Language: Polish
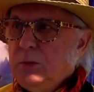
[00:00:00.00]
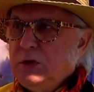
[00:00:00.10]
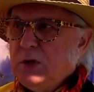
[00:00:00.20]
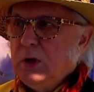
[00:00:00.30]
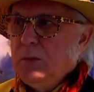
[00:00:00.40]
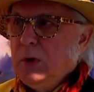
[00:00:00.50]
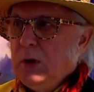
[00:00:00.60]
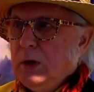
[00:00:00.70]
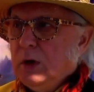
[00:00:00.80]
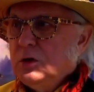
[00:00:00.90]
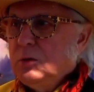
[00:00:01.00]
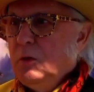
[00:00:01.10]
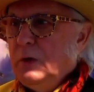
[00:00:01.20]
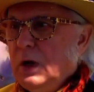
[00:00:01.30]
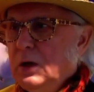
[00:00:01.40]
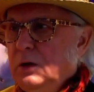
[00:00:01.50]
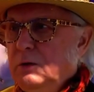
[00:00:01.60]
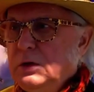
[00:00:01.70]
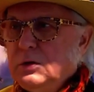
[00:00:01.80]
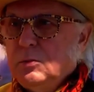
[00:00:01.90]
być takim, jak to się mówi,
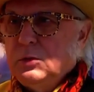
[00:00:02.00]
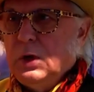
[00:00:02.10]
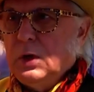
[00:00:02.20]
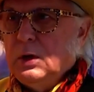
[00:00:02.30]
archiwistą, czy